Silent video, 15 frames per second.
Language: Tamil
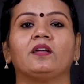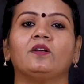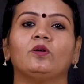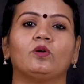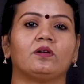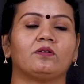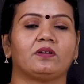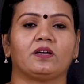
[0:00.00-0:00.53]

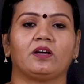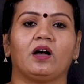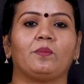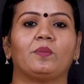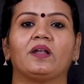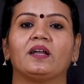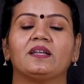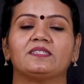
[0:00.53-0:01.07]
இன்னொரு ஒரு
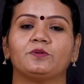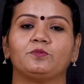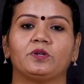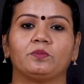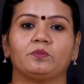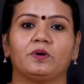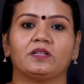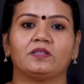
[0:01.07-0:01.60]
காமனான
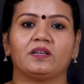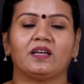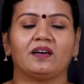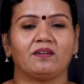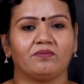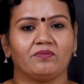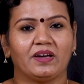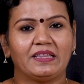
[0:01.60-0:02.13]
சிம்டம் பார்த்தோன்னா
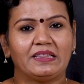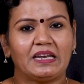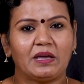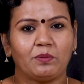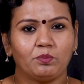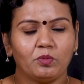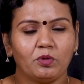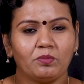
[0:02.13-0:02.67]
வயிற்றில்
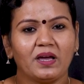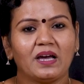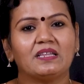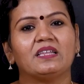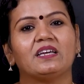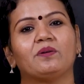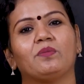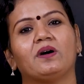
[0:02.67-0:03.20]
எப்போவுமே
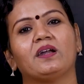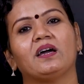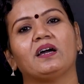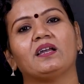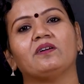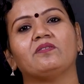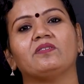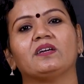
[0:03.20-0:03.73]
அதிகமான
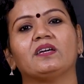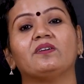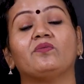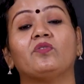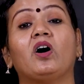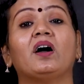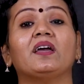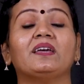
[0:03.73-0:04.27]
அளவுக்கு
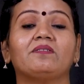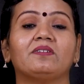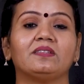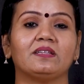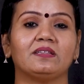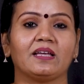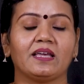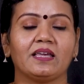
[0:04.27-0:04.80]
வாயு
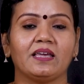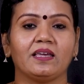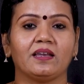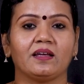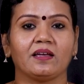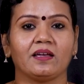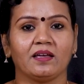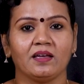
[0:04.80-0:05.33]
வந்து
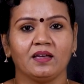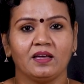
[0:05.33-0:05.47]
தங்கியிருக்கு